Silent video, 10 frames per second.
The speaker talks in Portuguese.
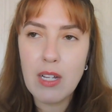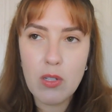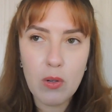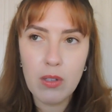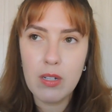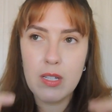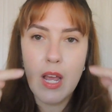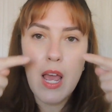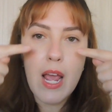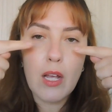As outras
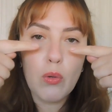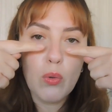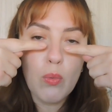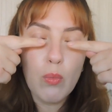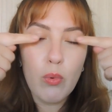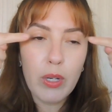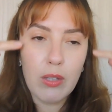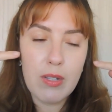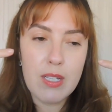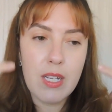é tudo
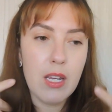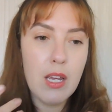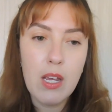muito, assim.